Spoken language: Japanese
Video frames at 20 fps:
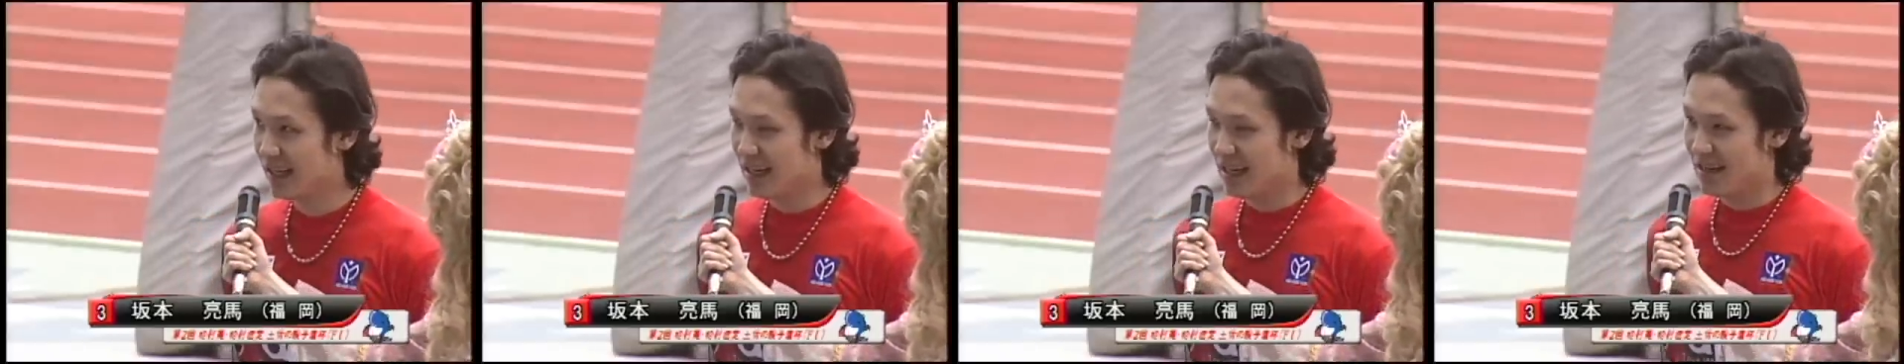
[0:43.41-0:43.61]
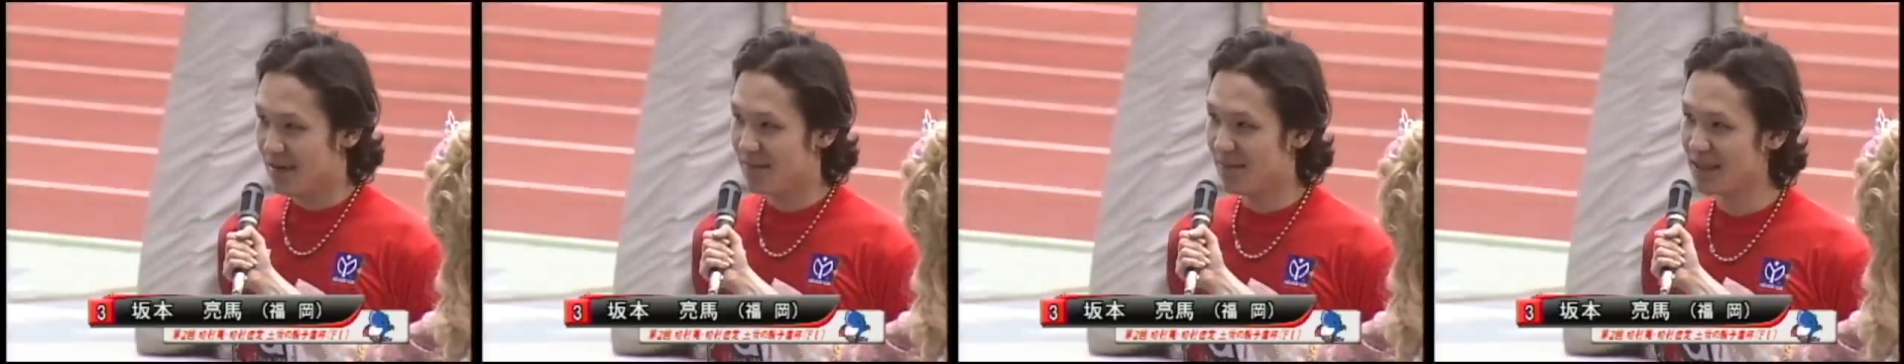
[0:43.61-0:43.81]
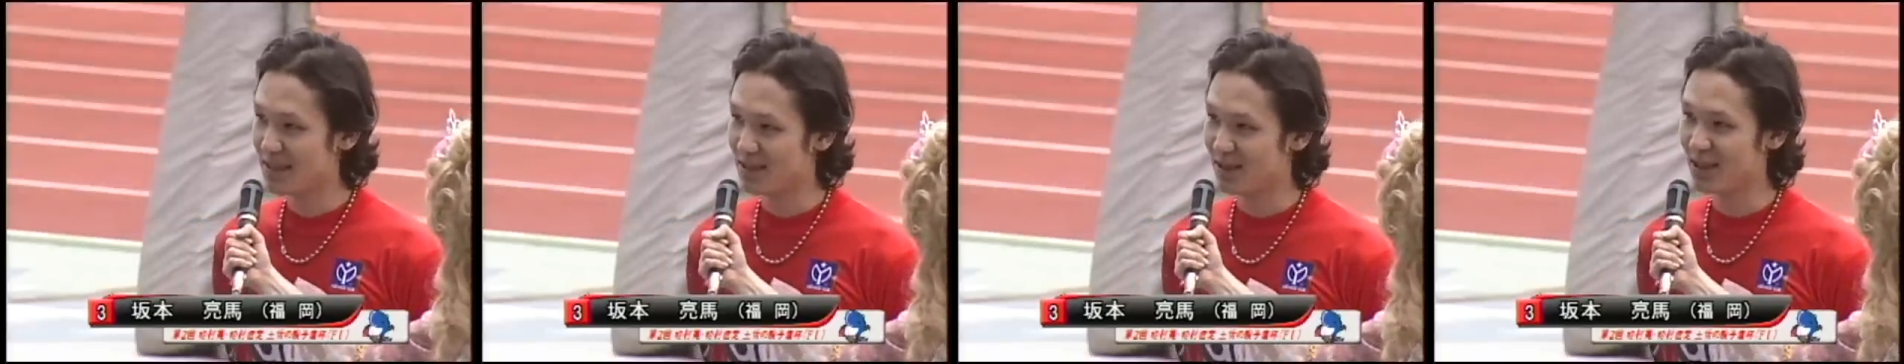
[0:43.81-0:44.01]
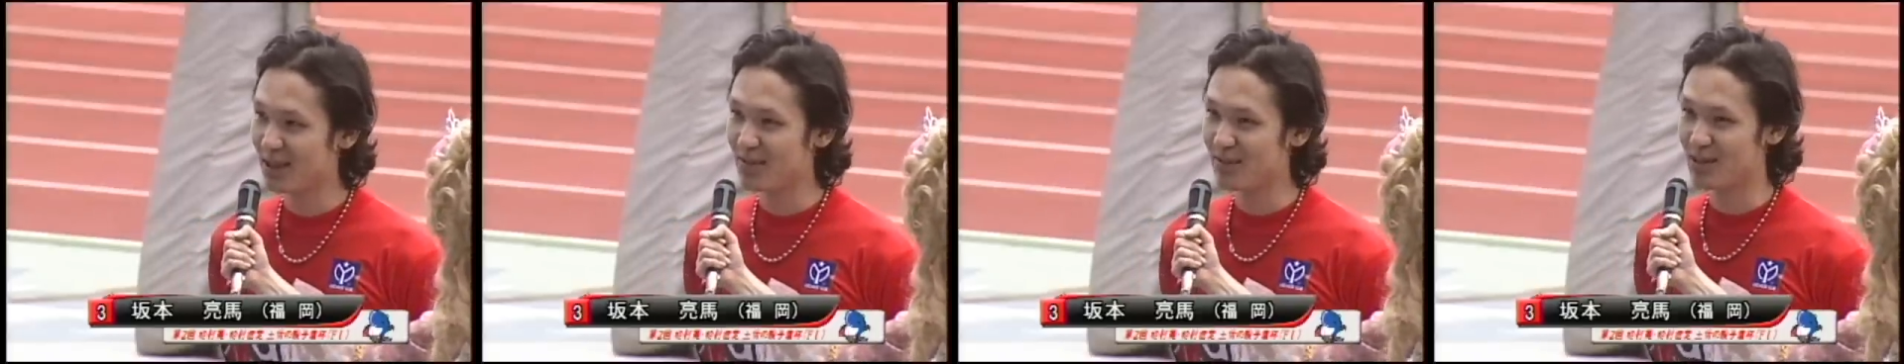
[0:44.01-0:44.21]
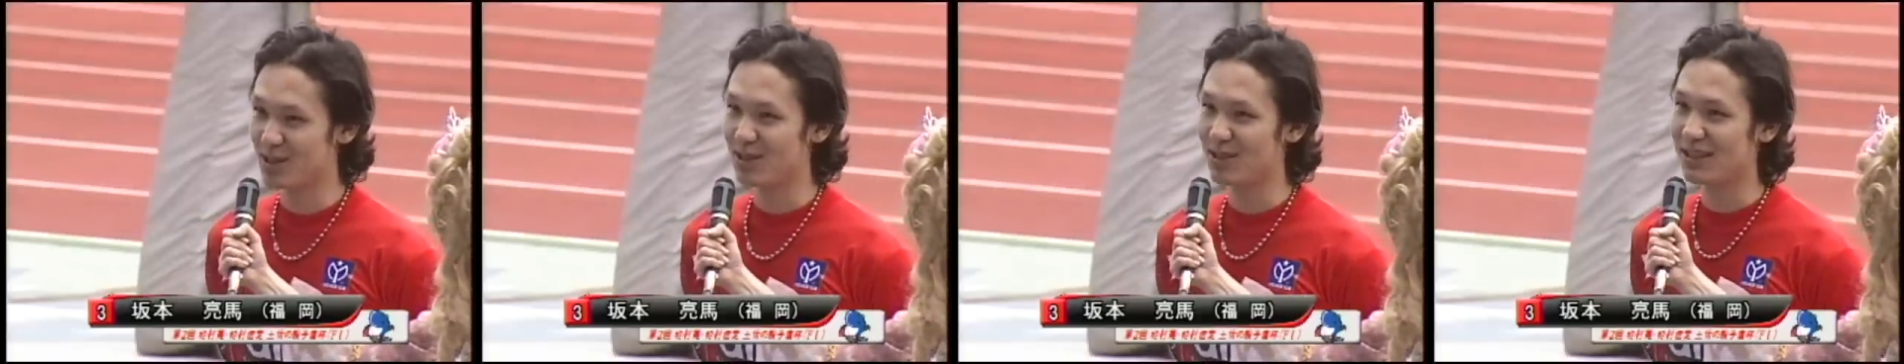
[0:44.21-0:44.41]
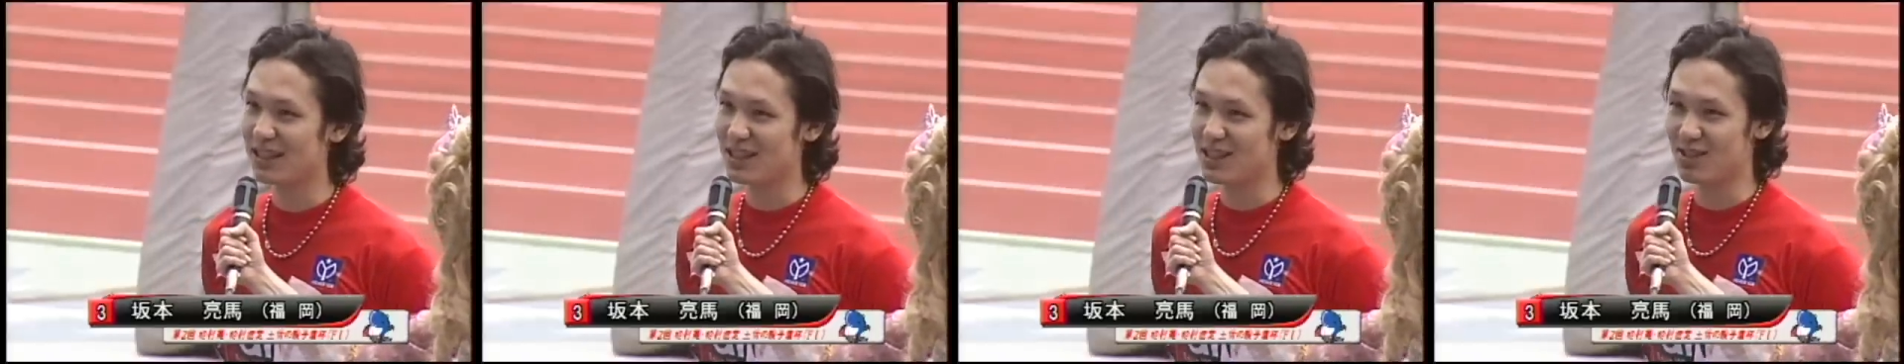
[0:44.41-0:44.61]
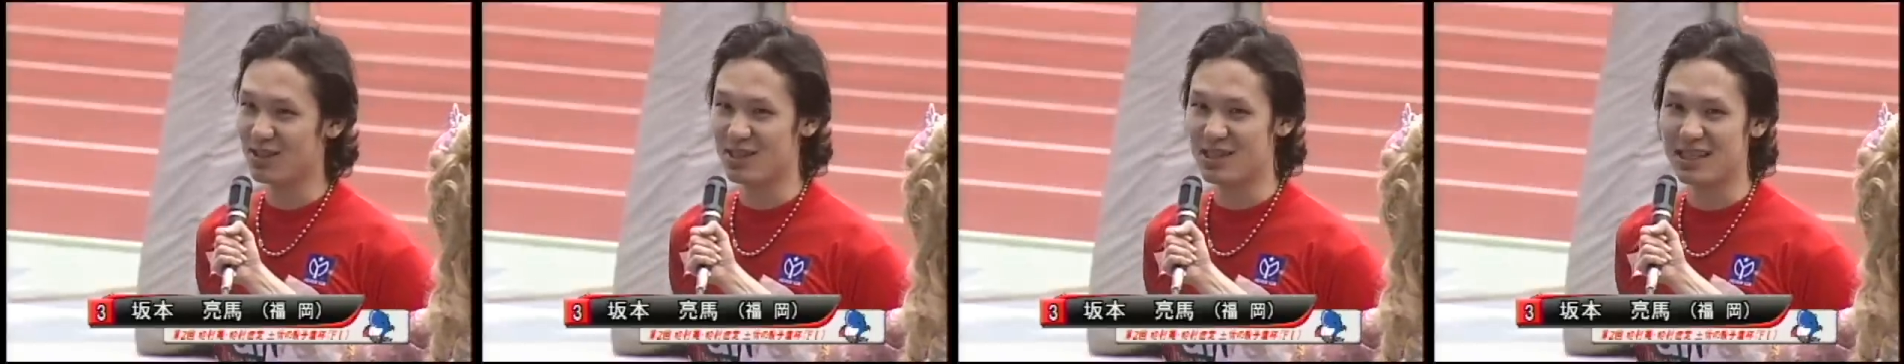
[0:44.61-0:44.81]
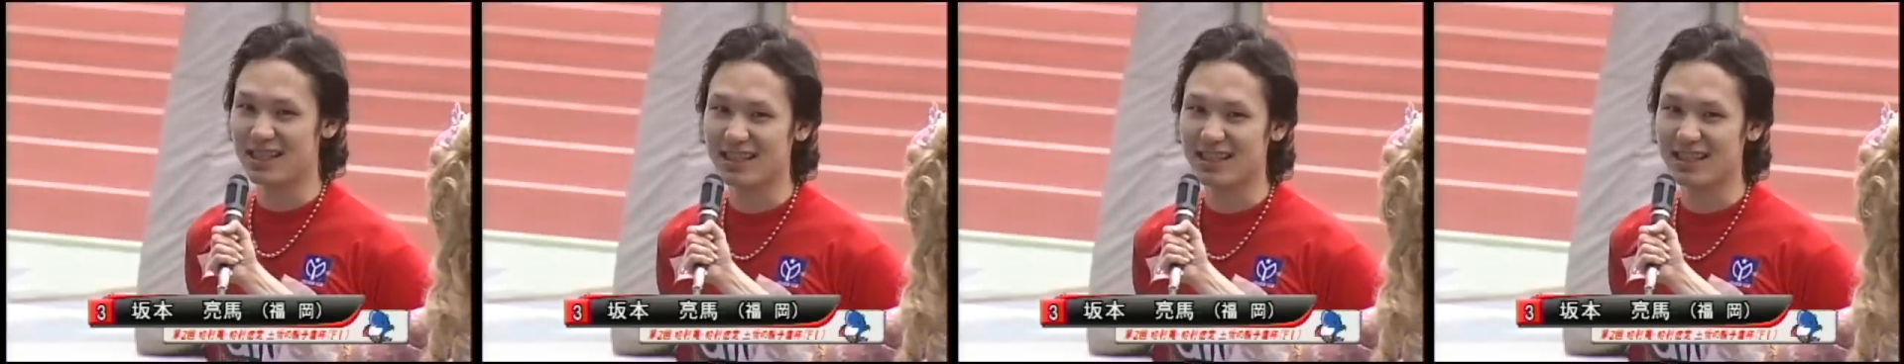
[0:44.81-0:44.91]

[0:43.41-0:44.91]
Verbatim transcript: まあそれでも準決勝しっ